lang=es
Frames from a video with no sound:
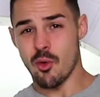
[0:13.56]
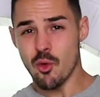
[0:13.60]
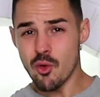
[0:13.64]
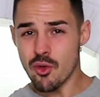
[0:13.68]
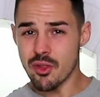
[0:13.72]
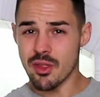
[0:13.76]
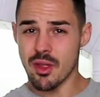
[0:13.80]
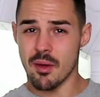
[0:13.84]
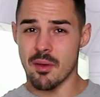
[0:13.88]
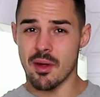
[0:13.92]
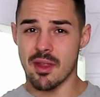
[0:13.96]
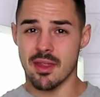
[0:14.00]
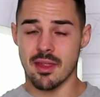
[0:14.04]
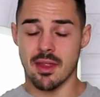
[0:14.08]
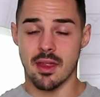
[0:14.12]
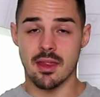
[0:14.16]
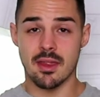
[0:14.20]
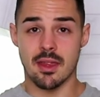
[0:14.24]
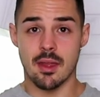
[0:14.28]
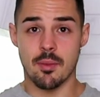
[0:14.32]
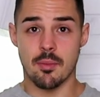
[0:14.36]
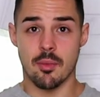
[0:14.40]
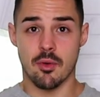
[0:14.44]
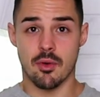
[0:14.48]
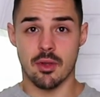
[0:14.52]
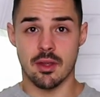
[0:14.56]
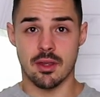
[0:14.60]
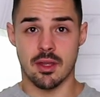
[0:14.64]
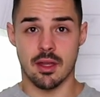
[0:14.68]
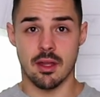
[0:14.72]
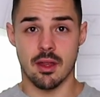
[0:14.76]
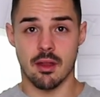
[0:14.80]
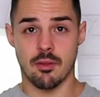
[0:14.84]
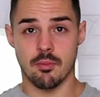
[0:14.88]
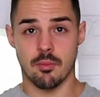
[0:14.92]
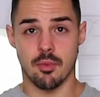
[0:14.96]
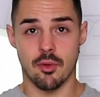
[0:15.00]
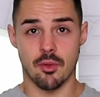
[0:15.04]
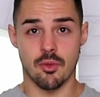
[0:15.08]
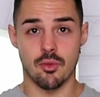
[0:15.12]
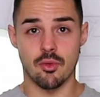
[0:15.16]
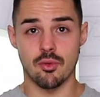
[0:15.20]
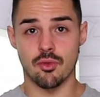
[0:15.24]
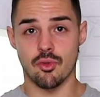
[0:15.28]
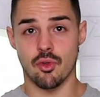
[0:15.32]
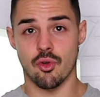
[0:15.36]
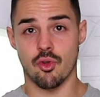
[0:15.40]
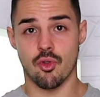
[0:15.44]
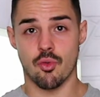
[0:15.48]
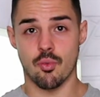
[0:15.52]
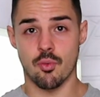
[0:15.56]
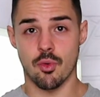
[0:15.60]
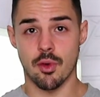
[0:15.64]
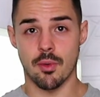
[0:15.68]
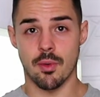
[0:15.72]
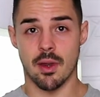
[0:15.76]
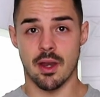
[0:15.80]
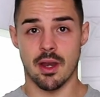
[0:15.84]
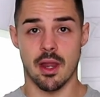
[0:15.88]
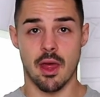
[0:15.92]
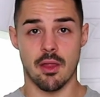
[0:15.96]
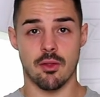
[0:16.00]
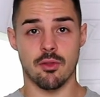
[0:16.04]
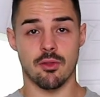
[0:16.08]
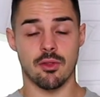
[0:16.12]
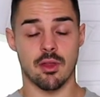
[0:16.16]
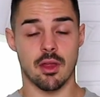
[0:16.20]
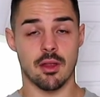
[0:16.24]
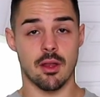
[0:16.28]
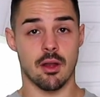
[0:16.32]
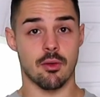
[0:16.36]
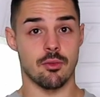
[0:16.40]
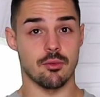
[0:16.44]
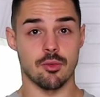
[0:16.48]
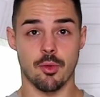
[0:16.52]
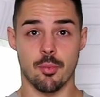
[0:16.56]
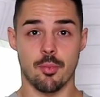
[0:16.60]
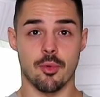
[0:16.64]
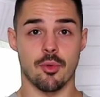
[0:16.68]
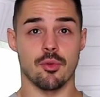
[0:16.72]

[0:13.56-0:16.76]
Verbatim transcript: gusta bastante porque tienen productos muy variados, tienen algunos